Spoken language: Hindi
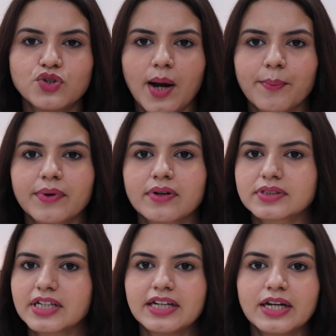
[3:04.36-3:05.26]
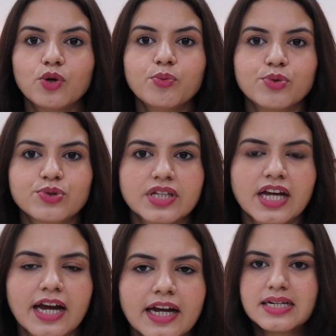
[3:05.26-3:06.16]
जो आप से ये लोग पूछते
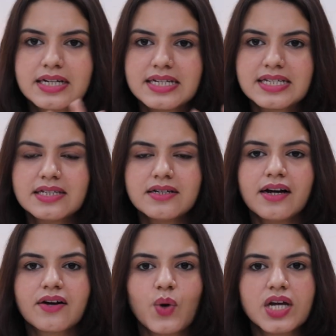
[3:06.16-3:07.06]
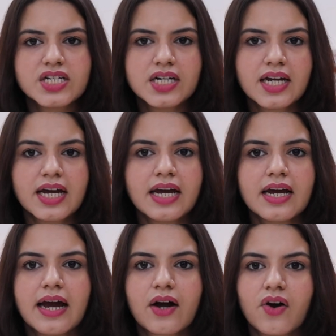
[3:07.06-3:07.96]
हैं इस क्वेश्चन के
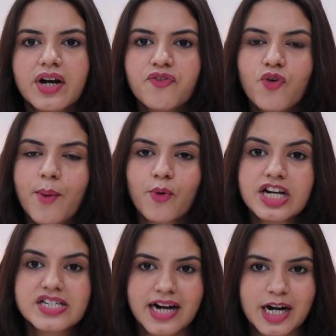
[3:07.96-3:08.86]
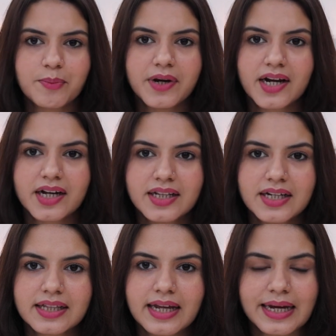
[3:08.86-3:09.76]
अकॉर्डिंग वो आपको एक चार्ट बना के
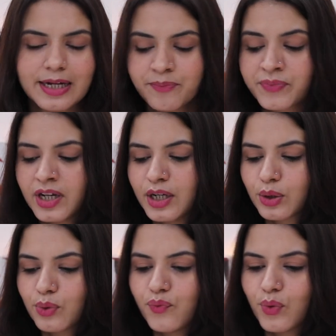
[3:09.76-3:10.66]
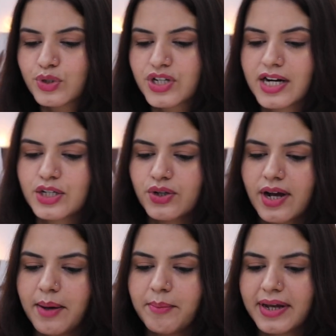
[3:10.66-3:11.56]
देते हैं तो वो चार्ट जो
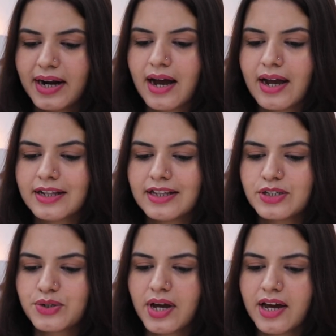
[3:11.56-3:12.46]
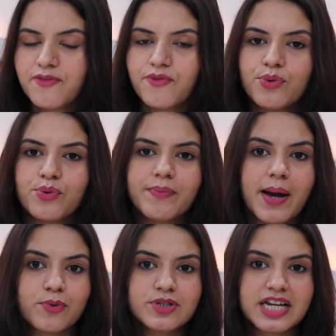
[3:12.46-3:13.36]
है मेरा आया था जो है वो मैं
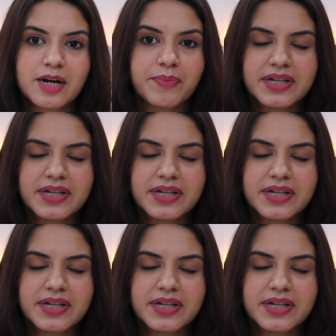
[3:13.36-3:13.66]
आपको स्क्रीन पर